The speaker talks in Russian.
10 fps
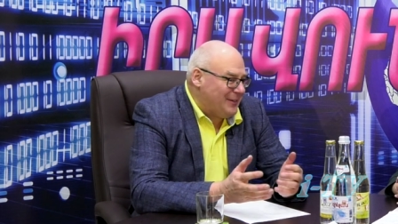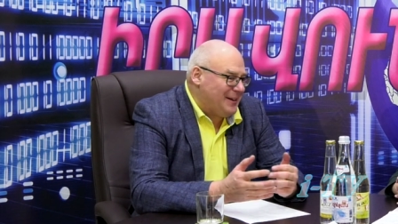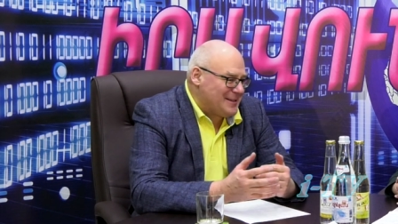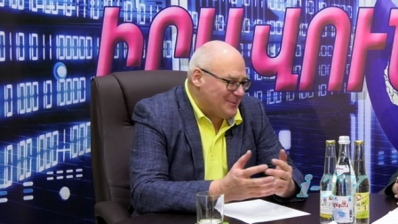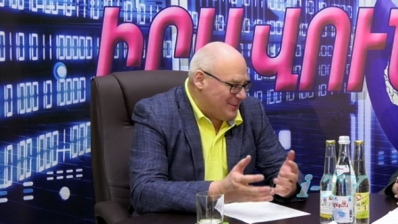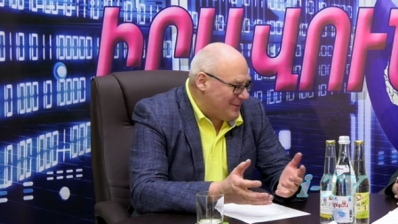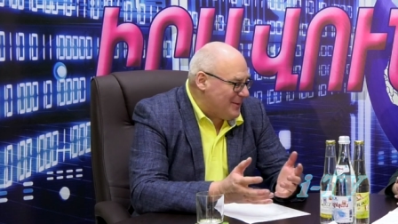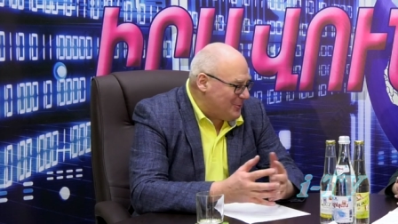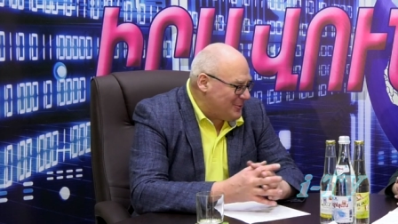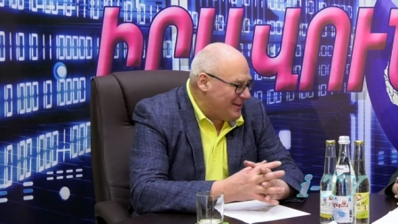говорится, мы с
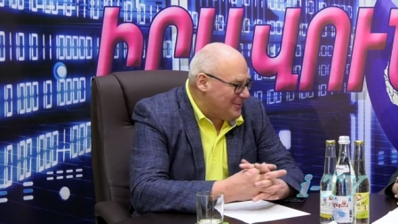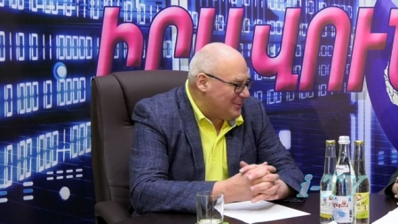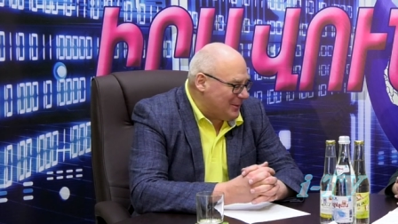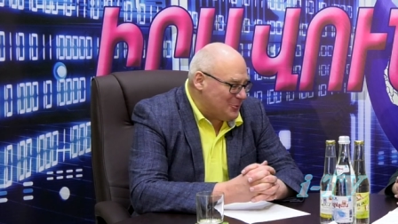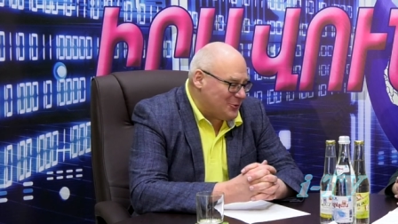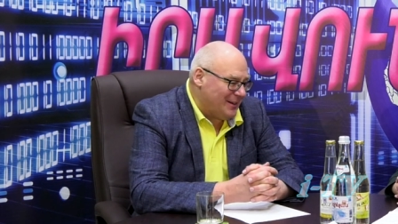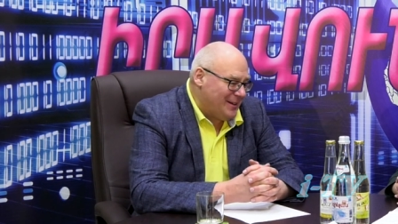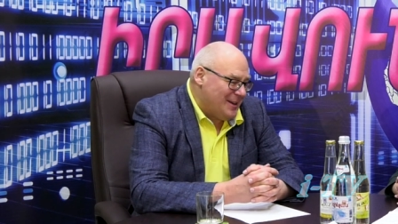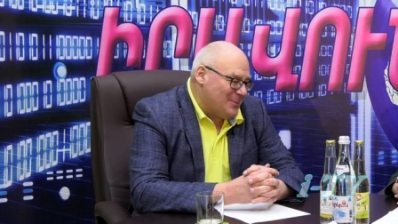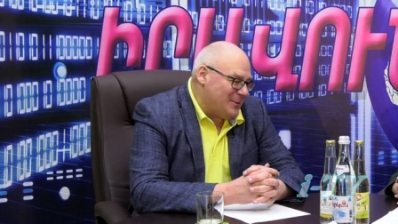вами узнаем, потому что
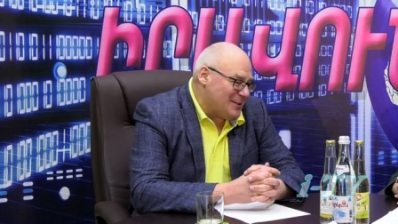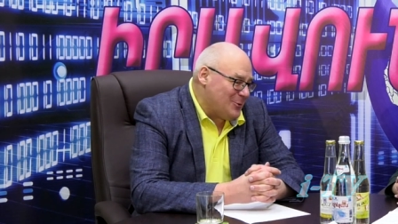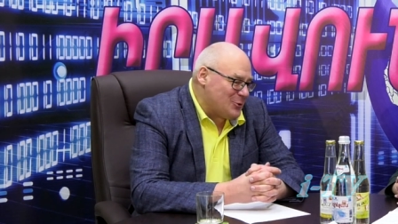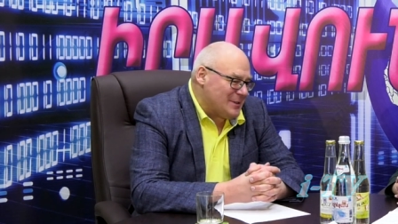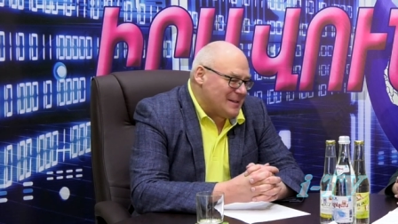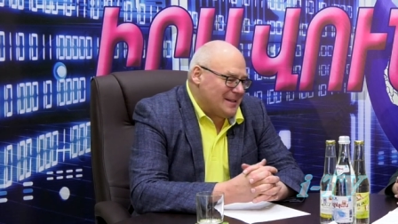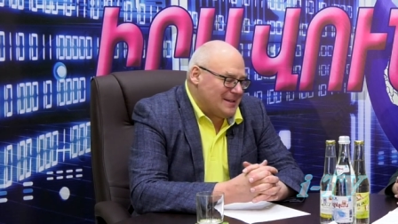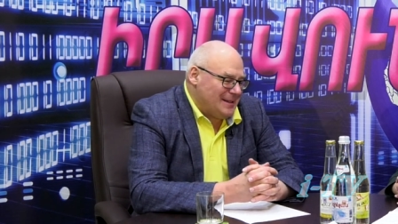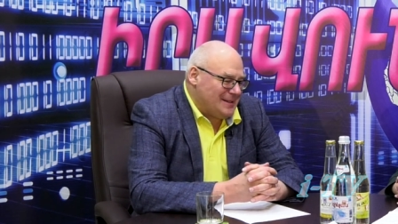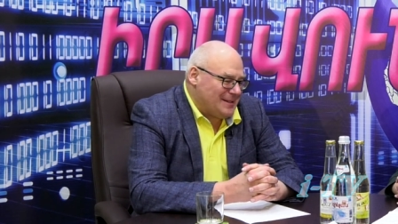мне сложно
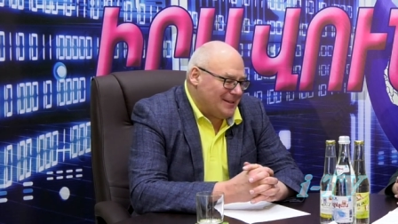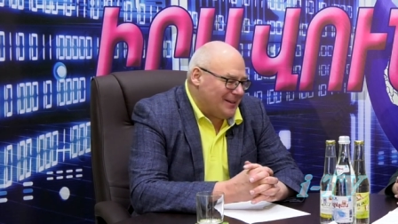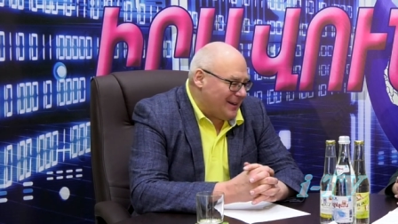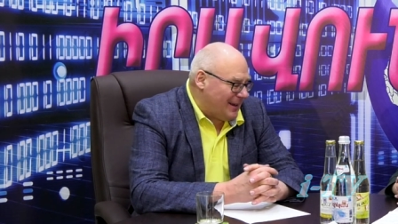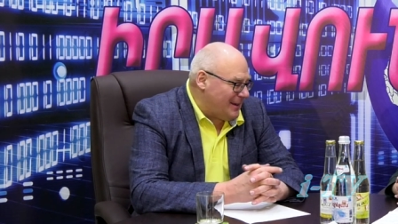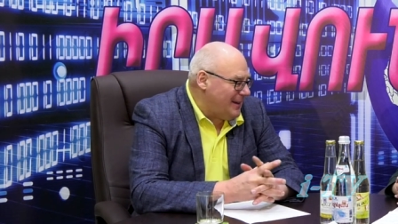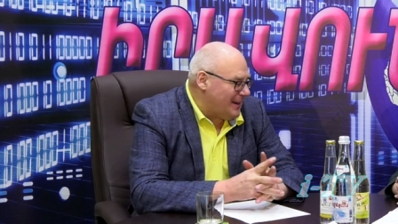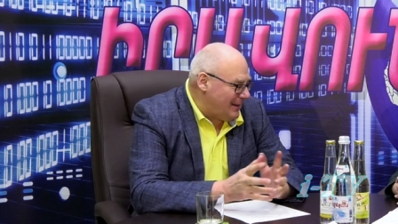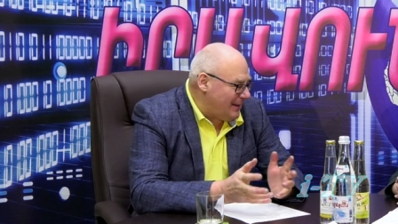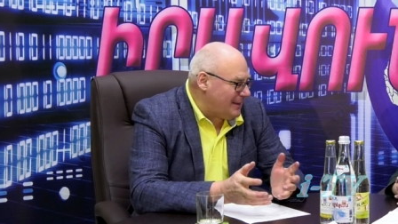сказать, э, какие
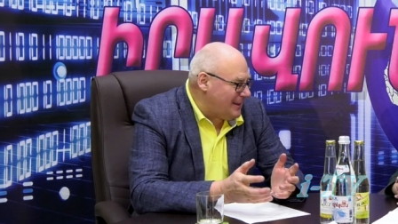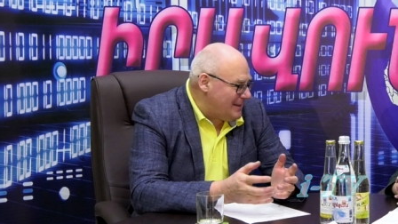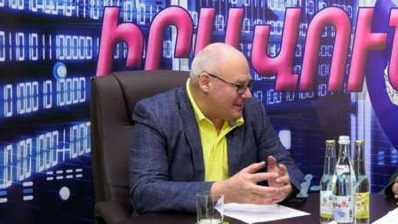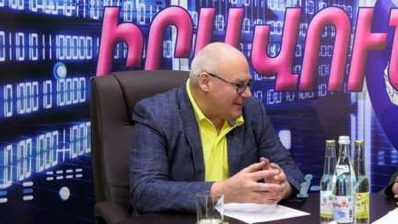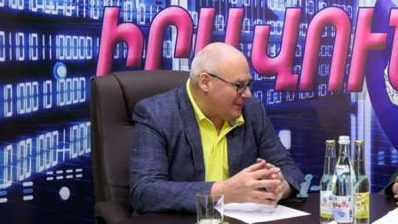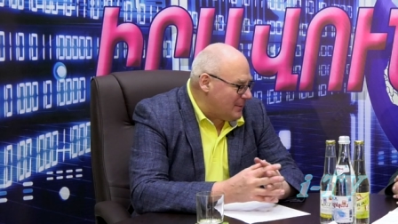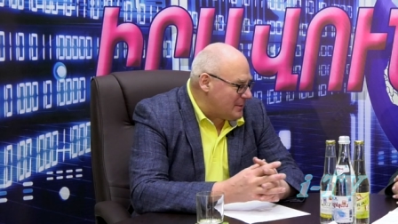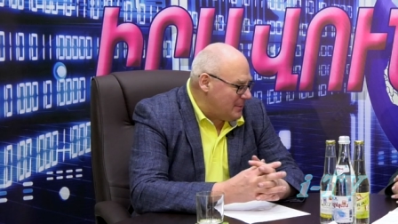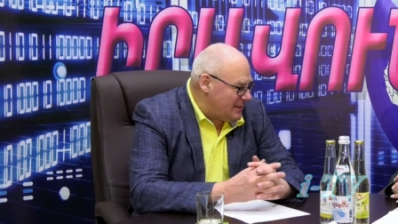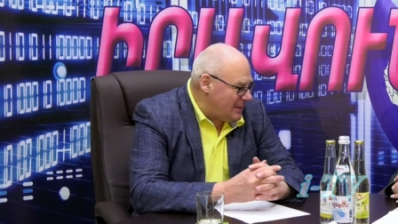конкретно тезисы в этом
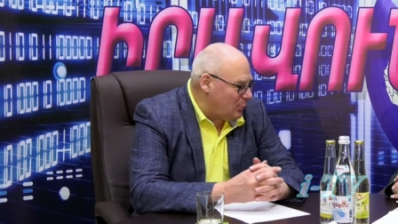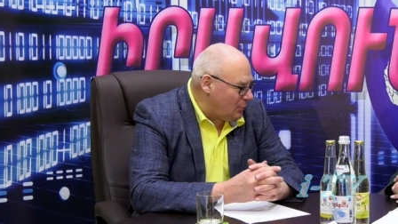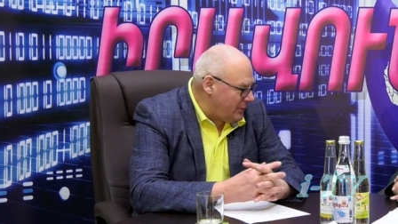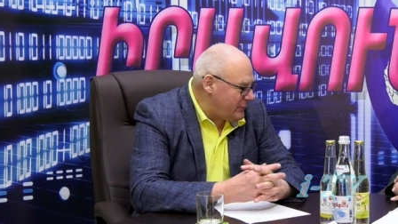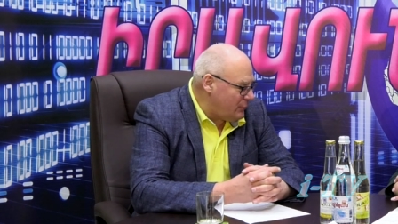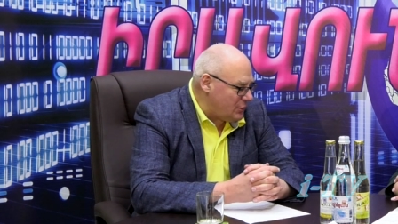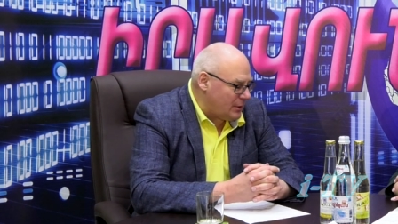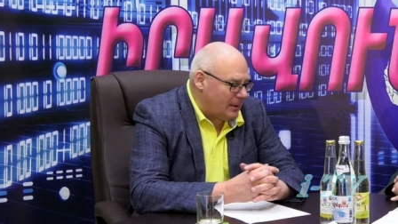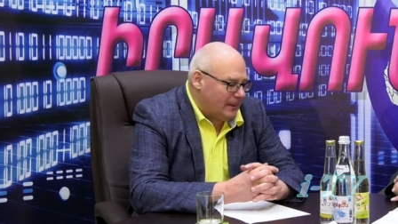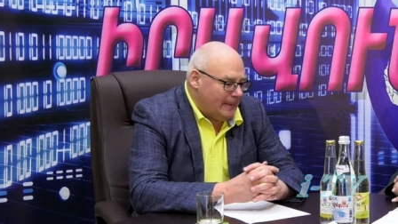смысле будут
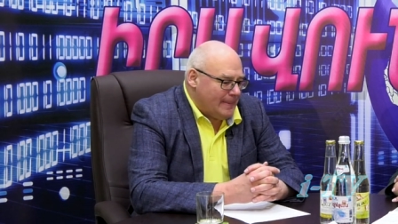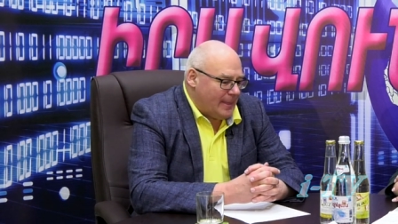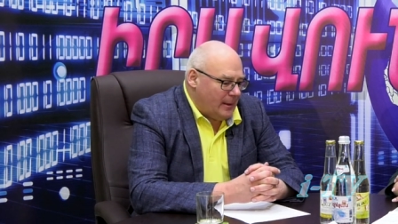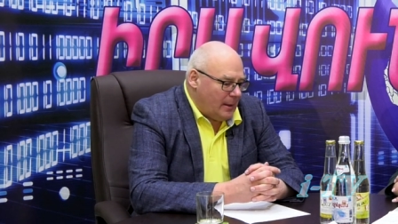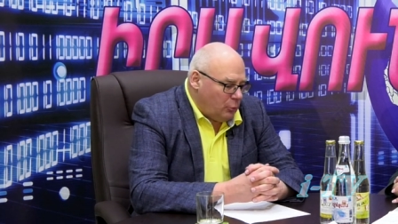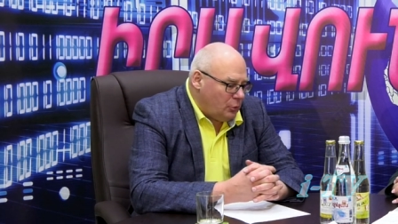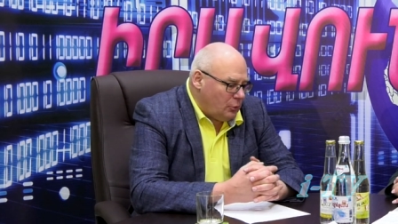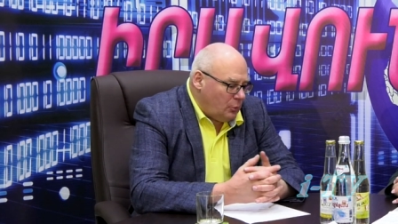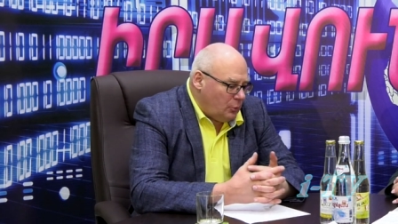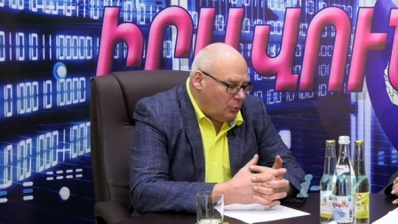озвучены. Но я буду,
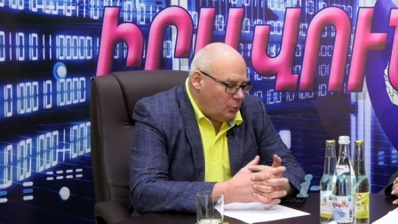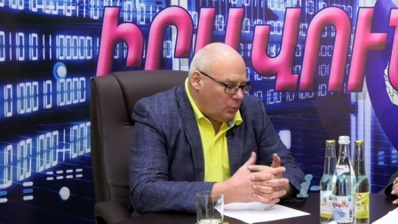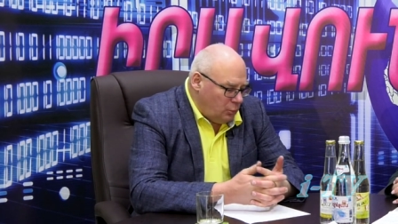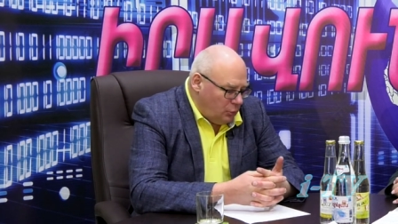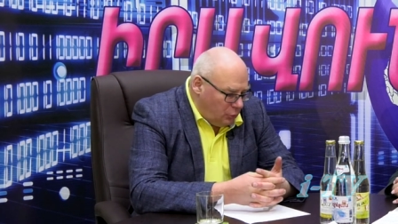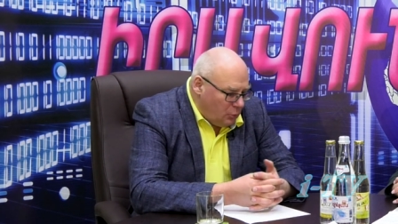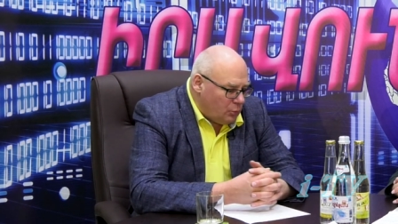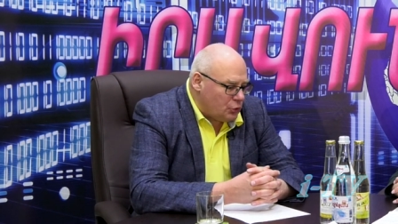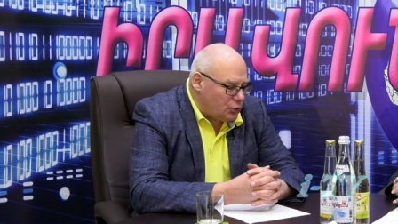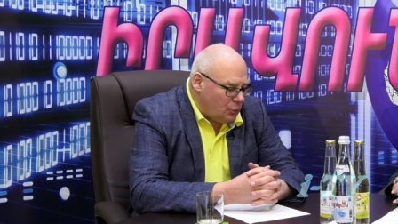ну,
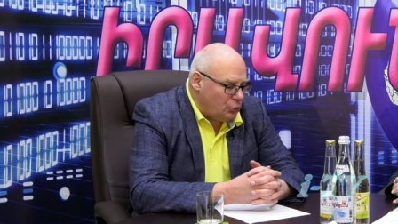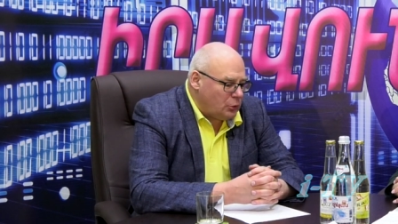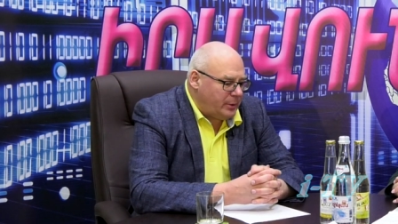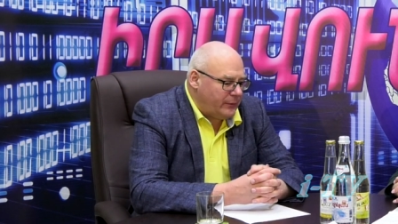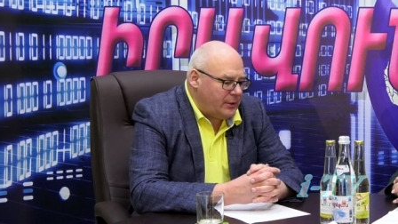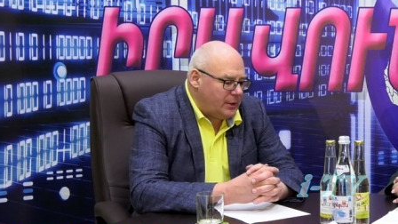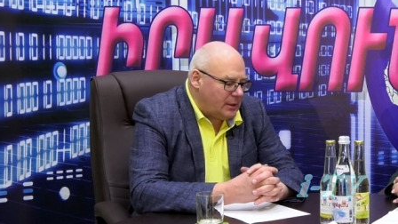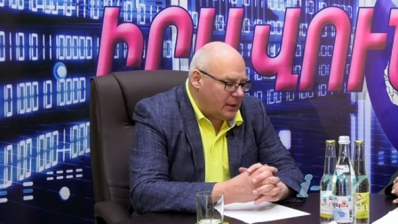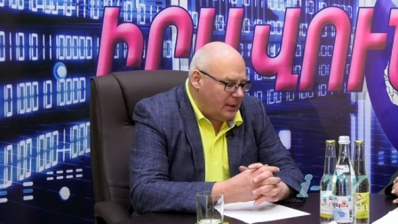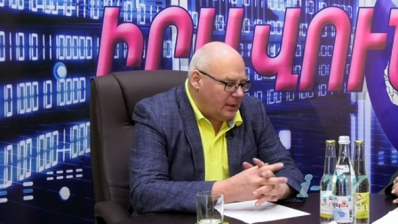думаю, что будут подведены
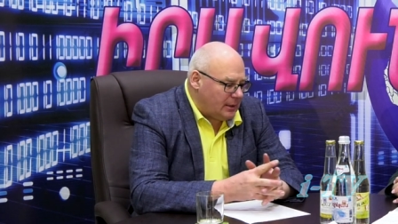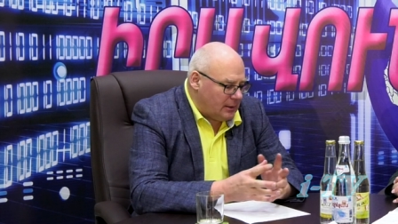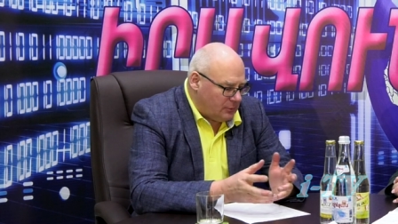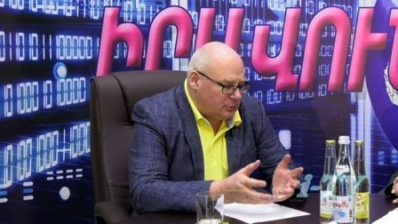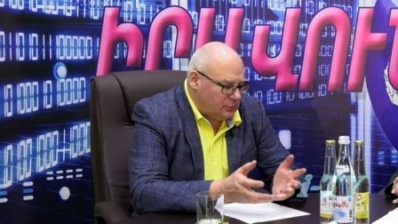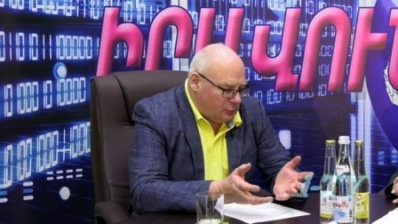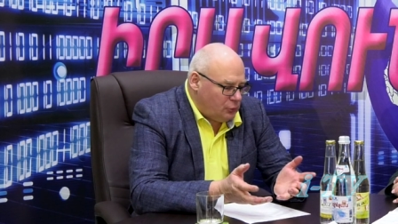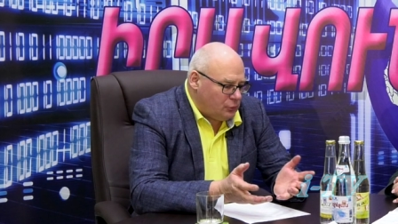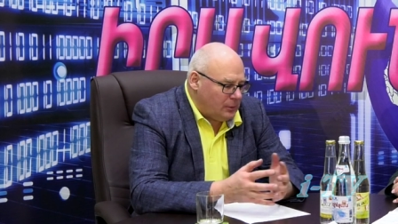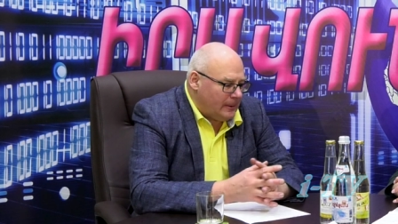какие-то, вот, ну,